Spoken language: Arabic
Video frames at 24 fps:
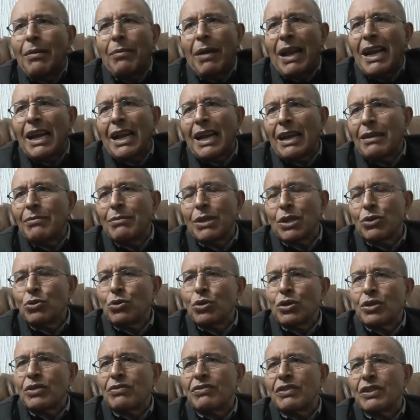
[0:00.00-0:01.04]
معناها كان ما
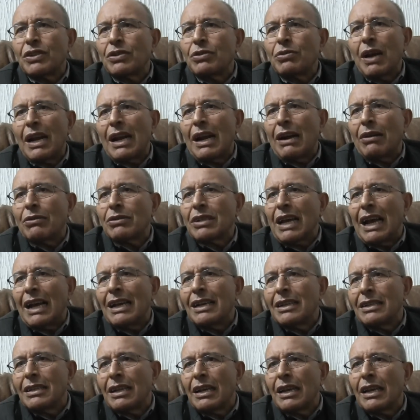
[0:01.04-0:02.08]
تدورش في الشوارع
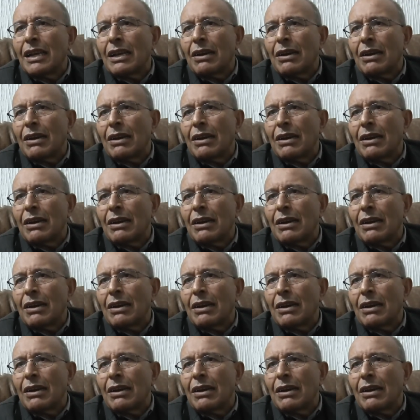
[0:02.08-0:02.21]
وتعيط اللي